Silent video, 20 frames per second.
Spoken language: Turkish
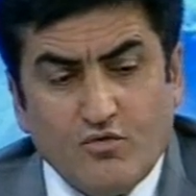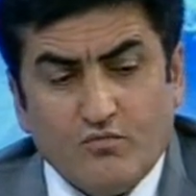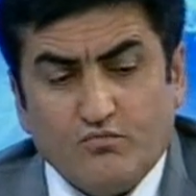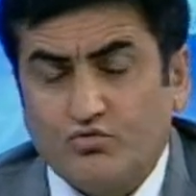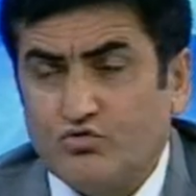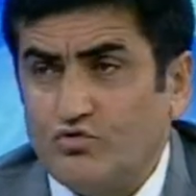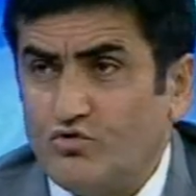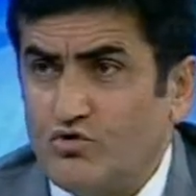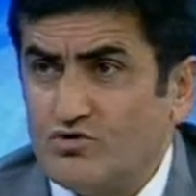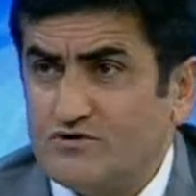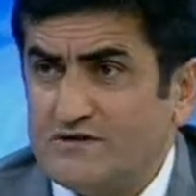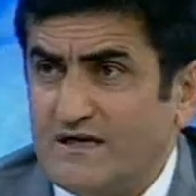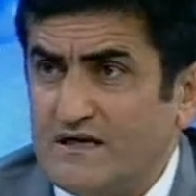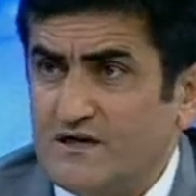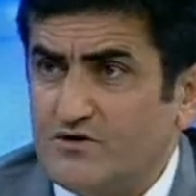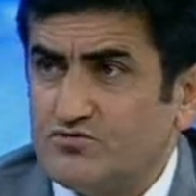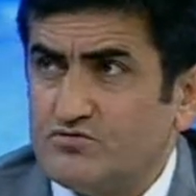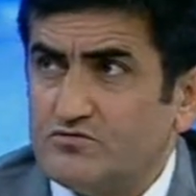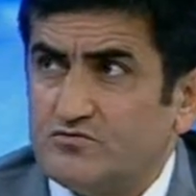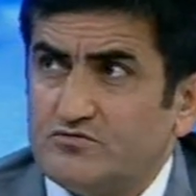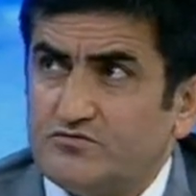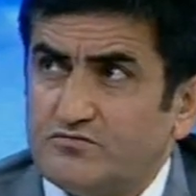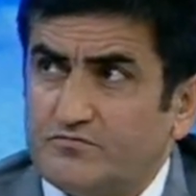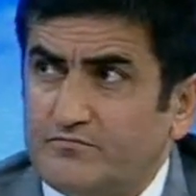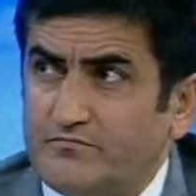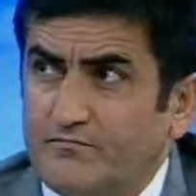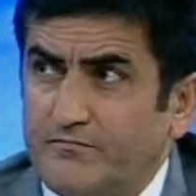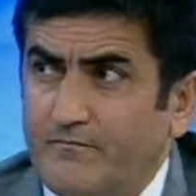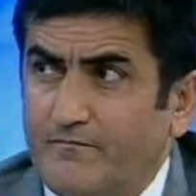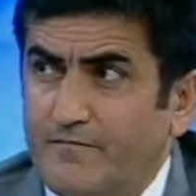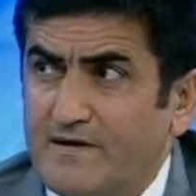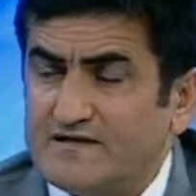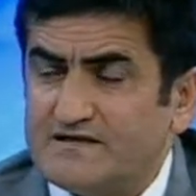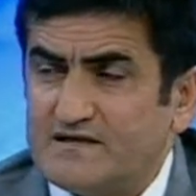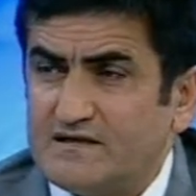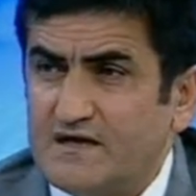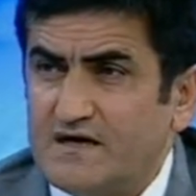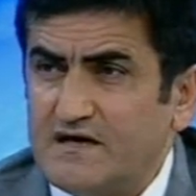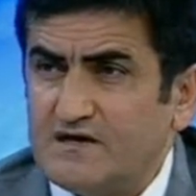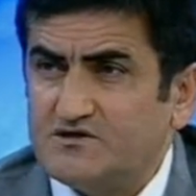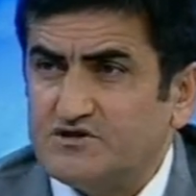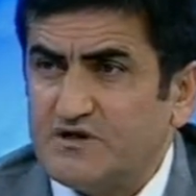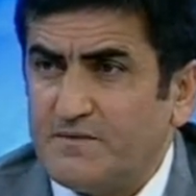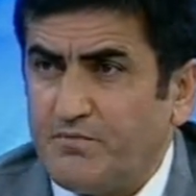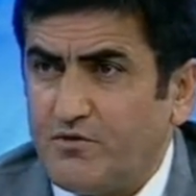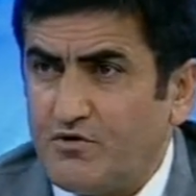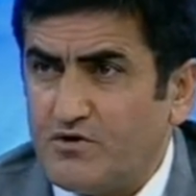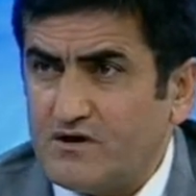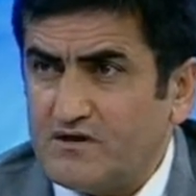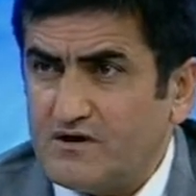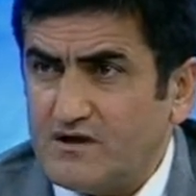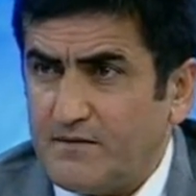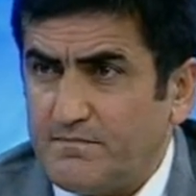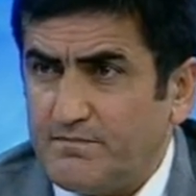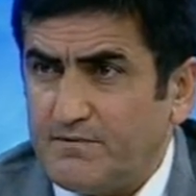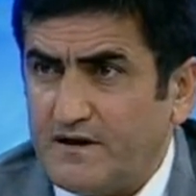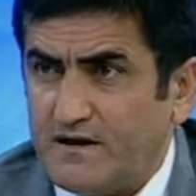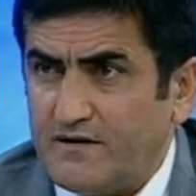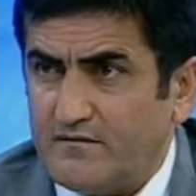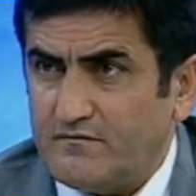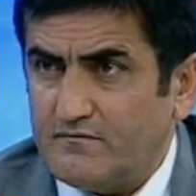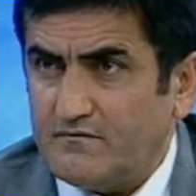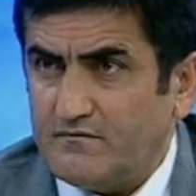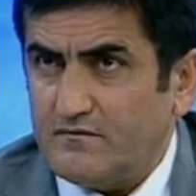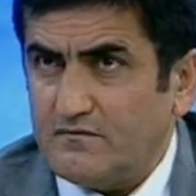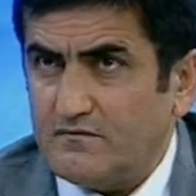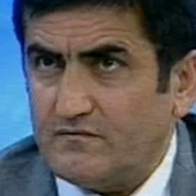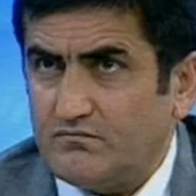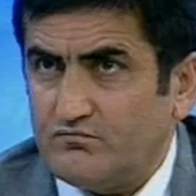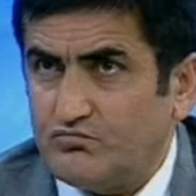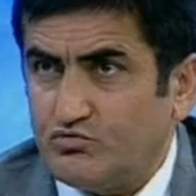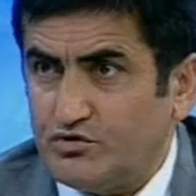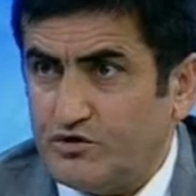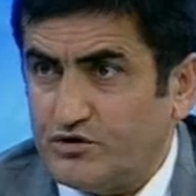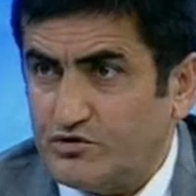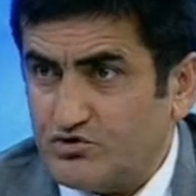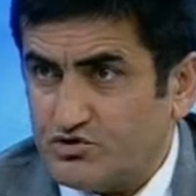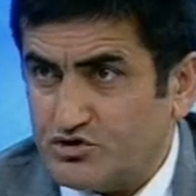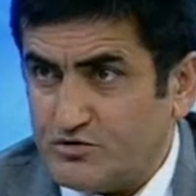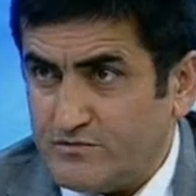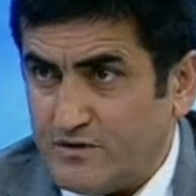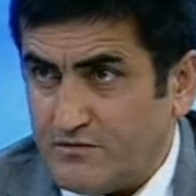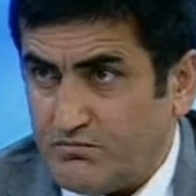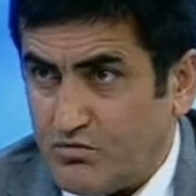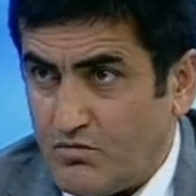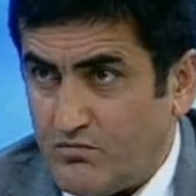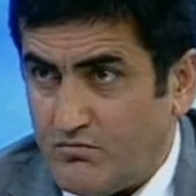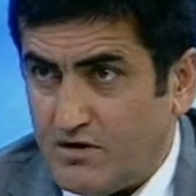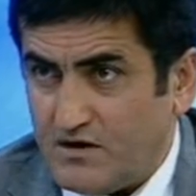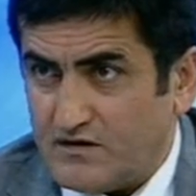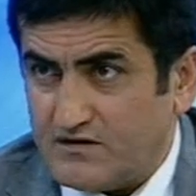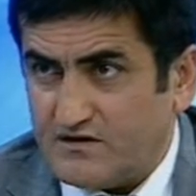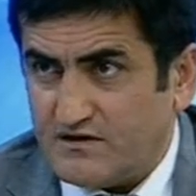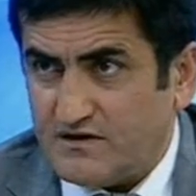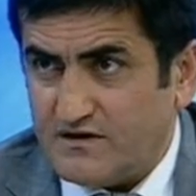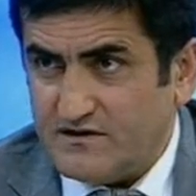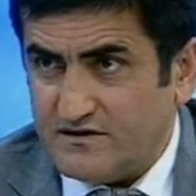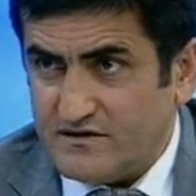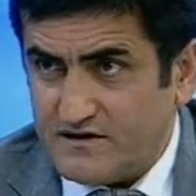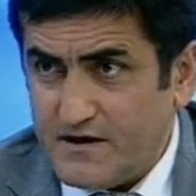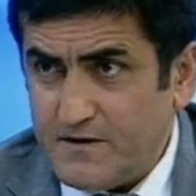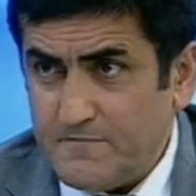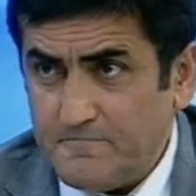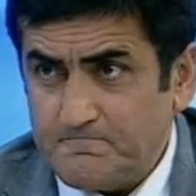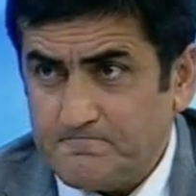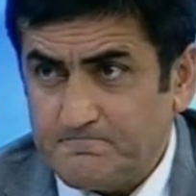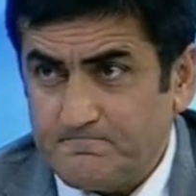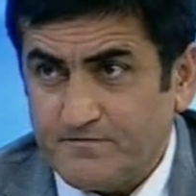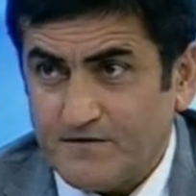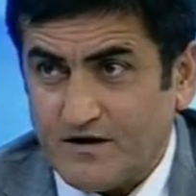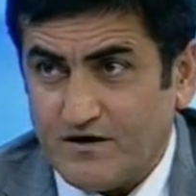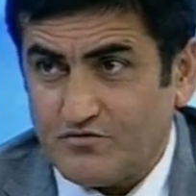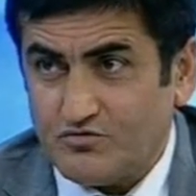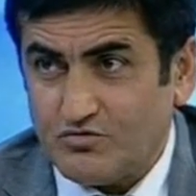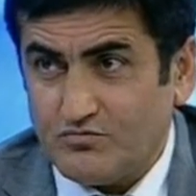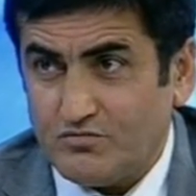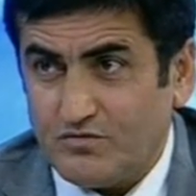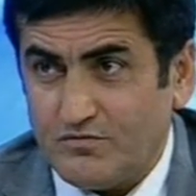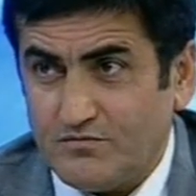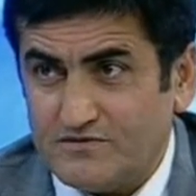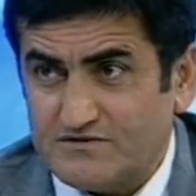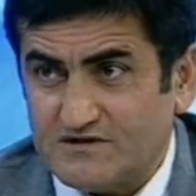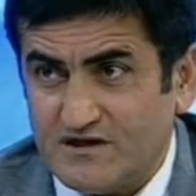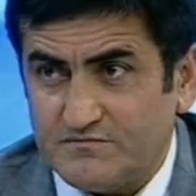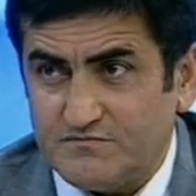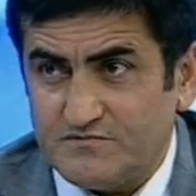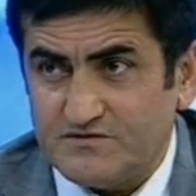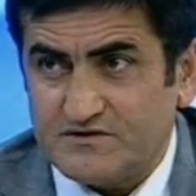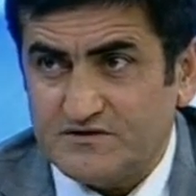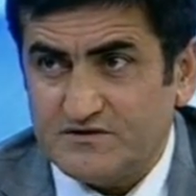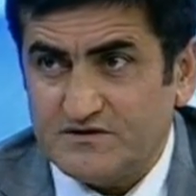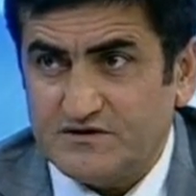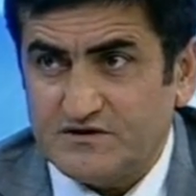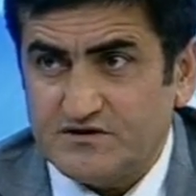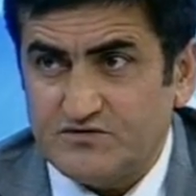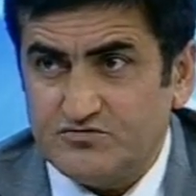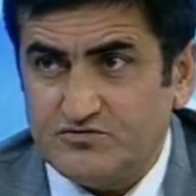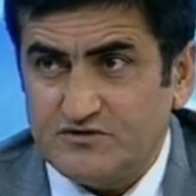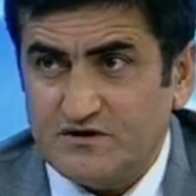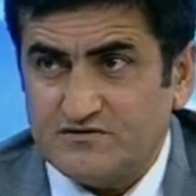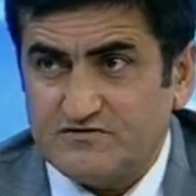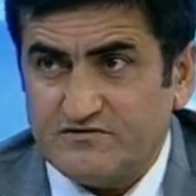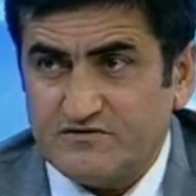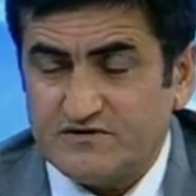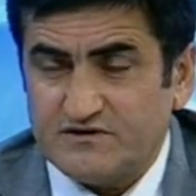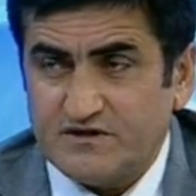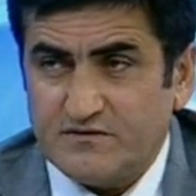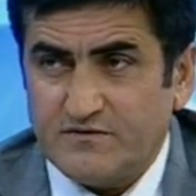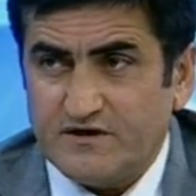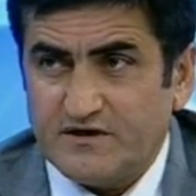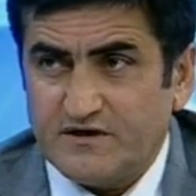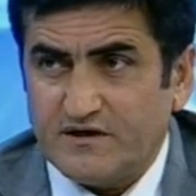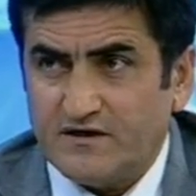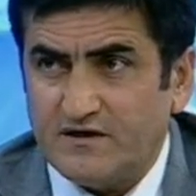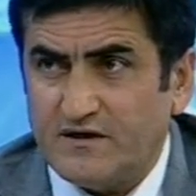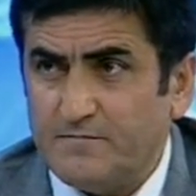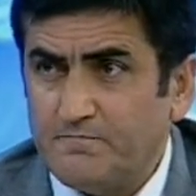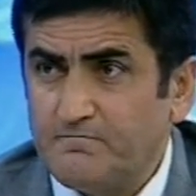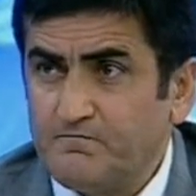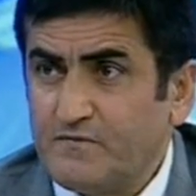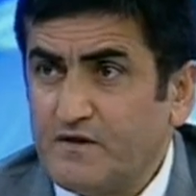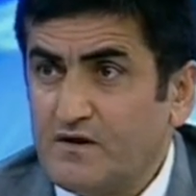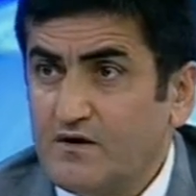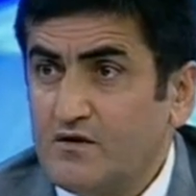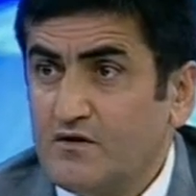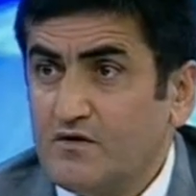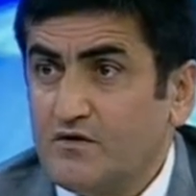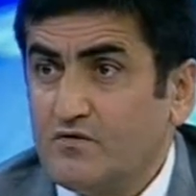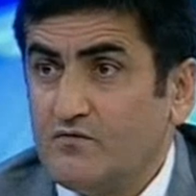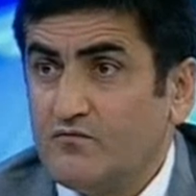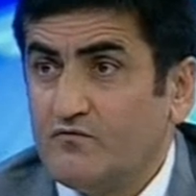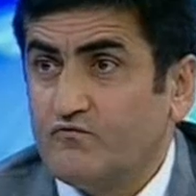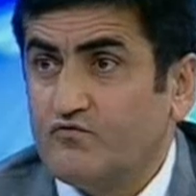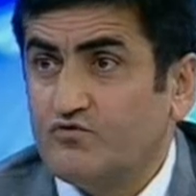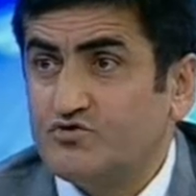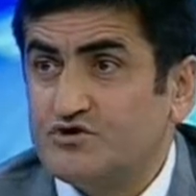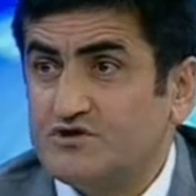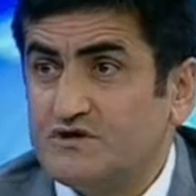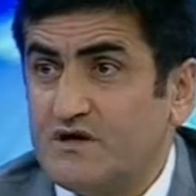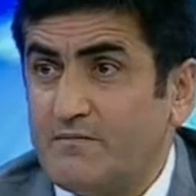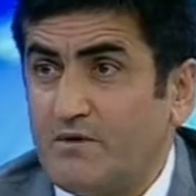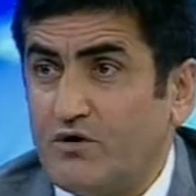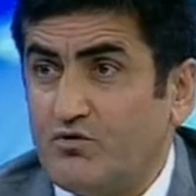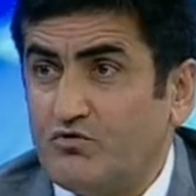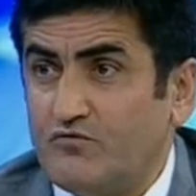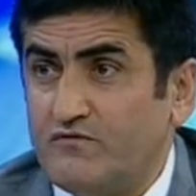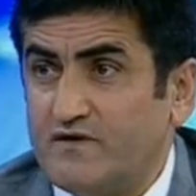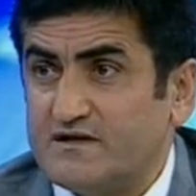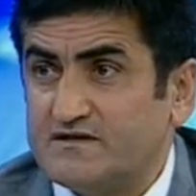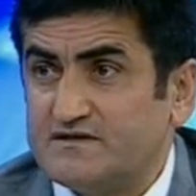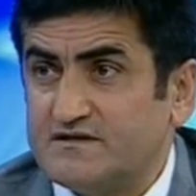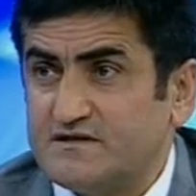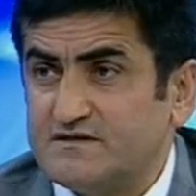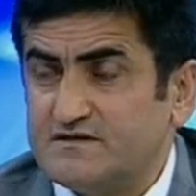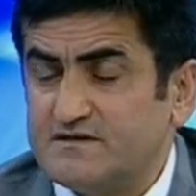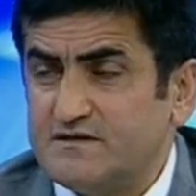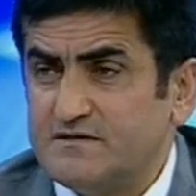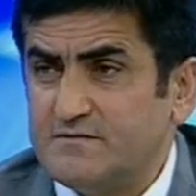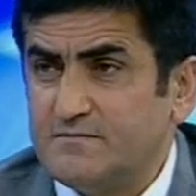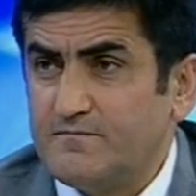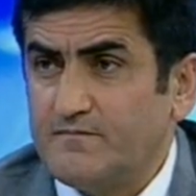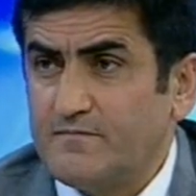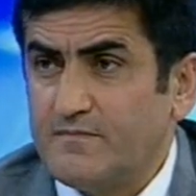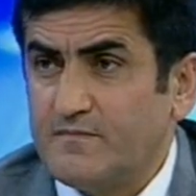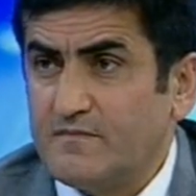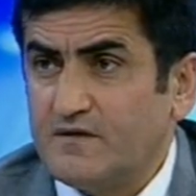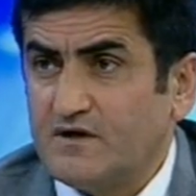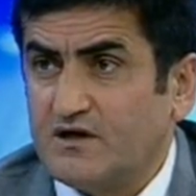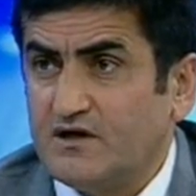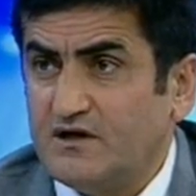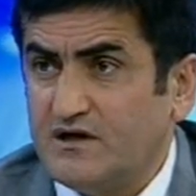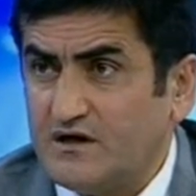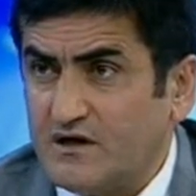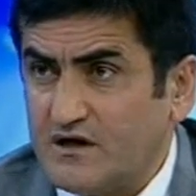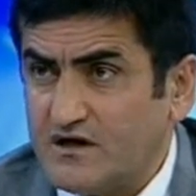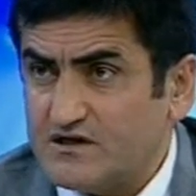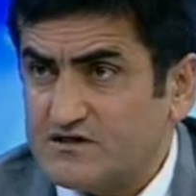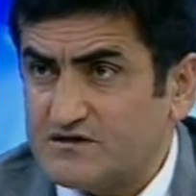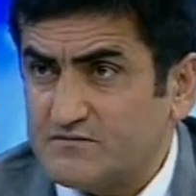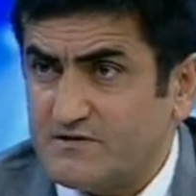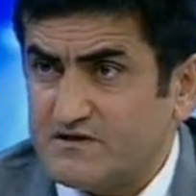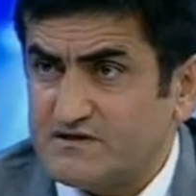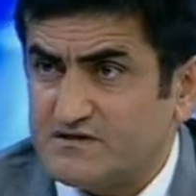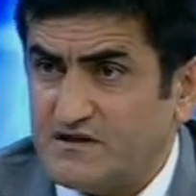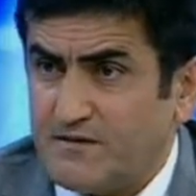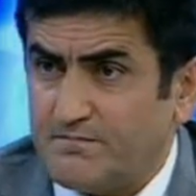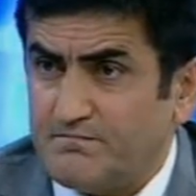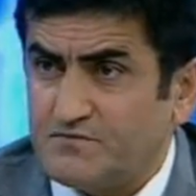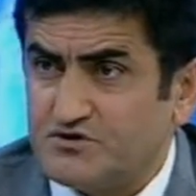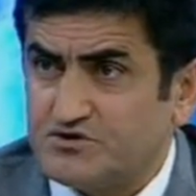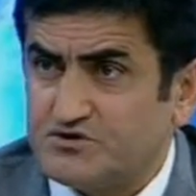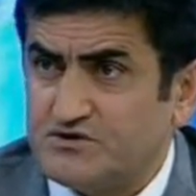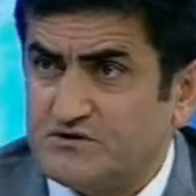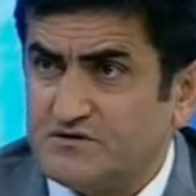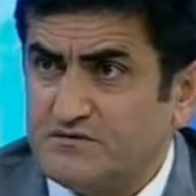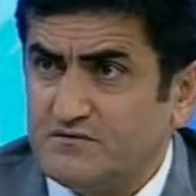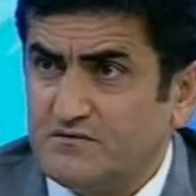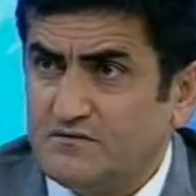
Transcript: Bunun özelliği şudur. Mesela Japonya'da yapılan bu Hiroşima bomba atılan yere, atom bombası atmıştı 2. Dünya Savaşı'nda Amerikalılar. Fukushima Üniversitesi klinik araştırması yapmıştır.